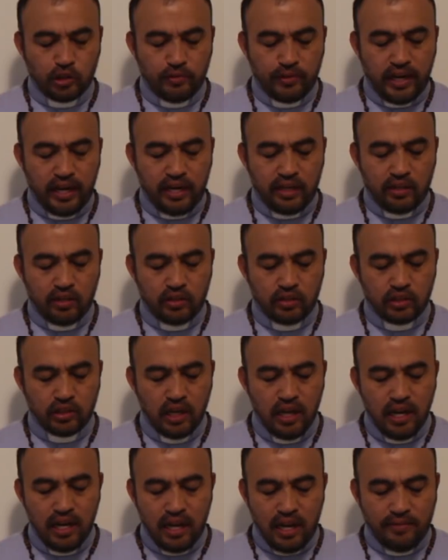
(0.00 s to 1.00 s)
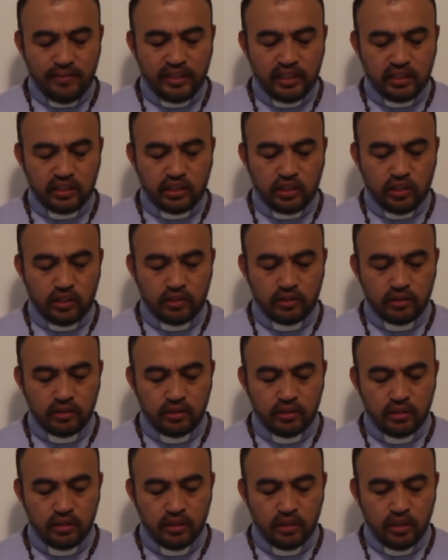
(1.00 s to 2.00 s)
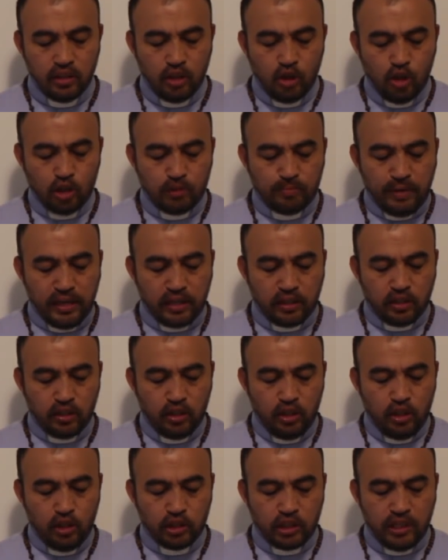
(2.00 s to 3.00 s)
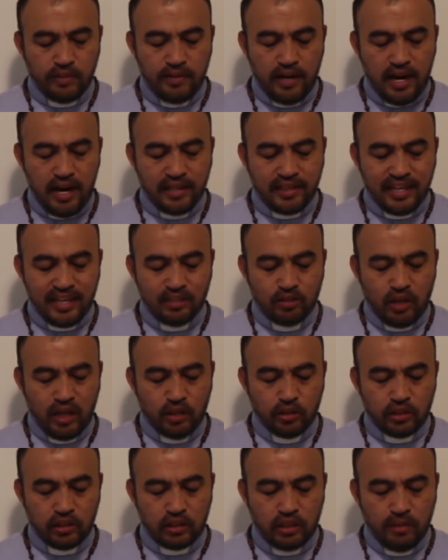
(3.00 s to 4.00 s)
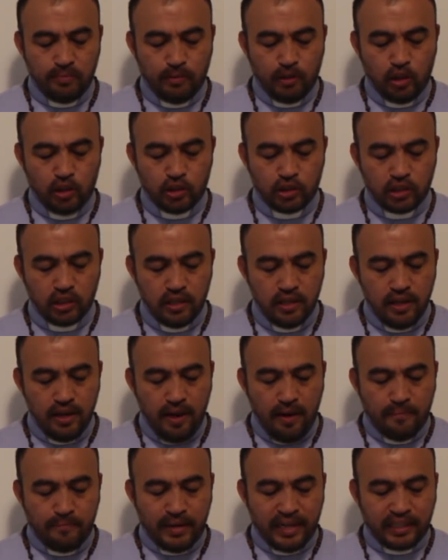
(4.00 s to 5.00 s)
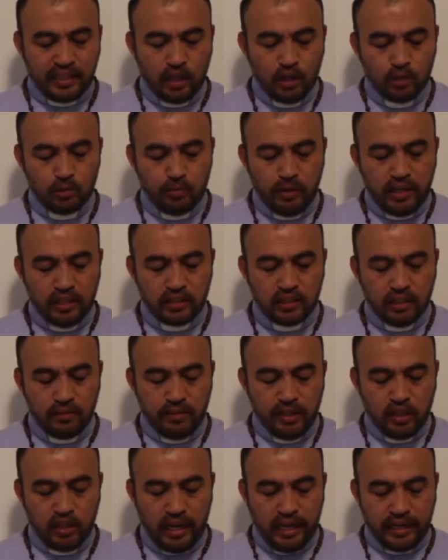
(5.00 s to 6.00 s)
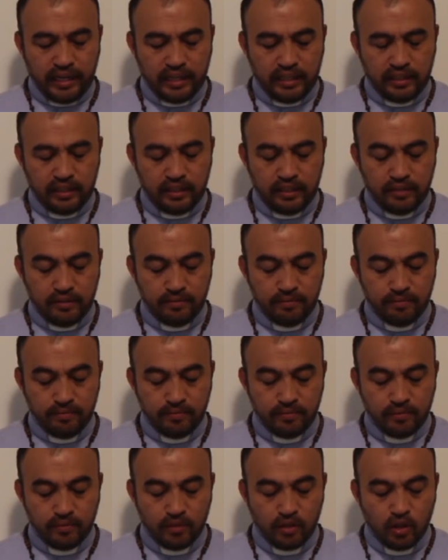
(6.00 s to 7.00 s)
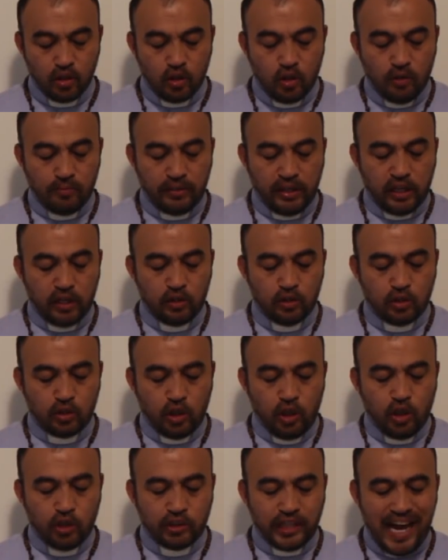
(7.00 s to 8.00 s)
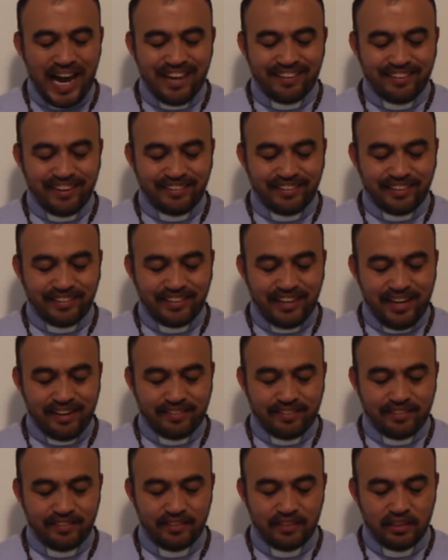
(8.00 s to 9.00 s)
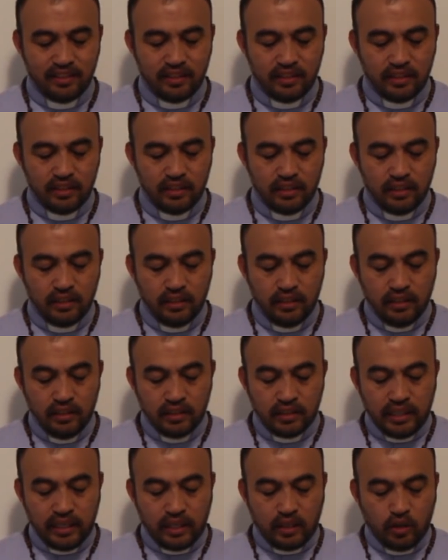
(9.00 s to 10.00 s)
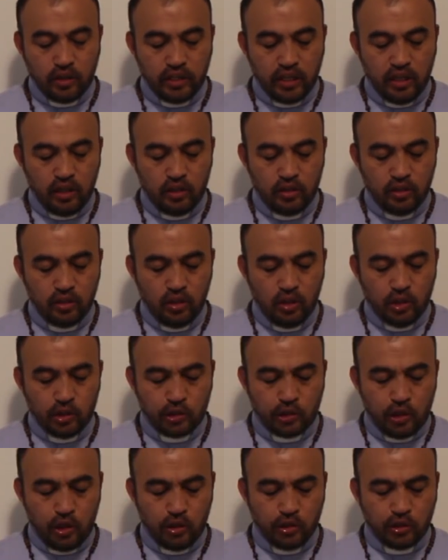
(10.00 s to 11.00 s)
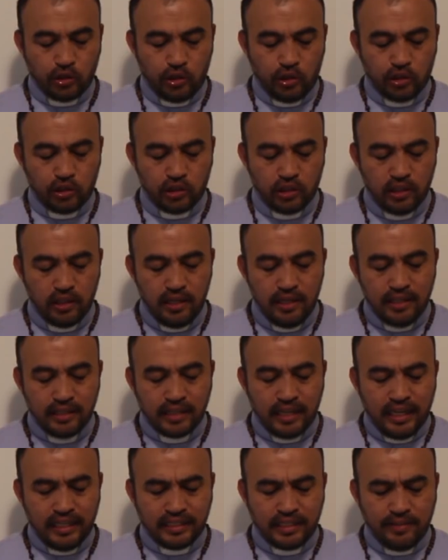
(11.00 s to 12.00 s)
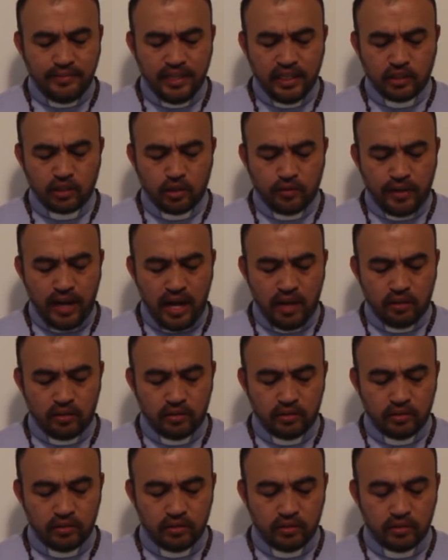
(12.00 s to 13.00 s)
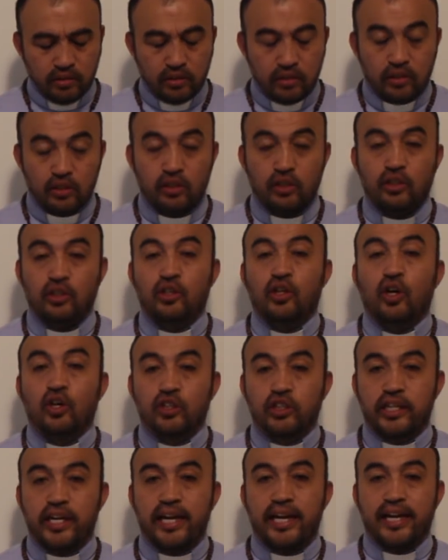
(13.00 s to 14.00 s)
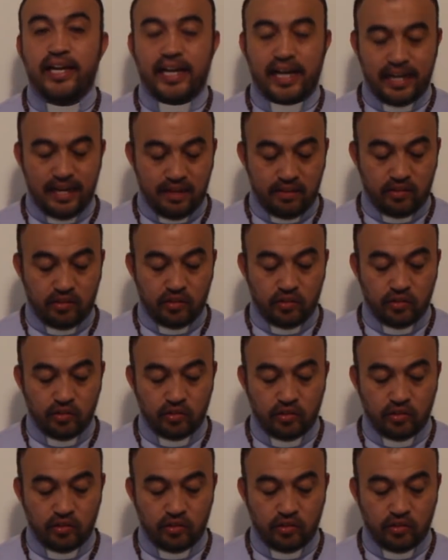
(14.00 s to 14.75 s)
sobre ellos la bendición. Los partió y los iba dando a los discípulos para que los fueran sirviendo a la gente. Comieron todos hasta saciarse. Se recogieron los trozos que les habían sobrado 12 canastas.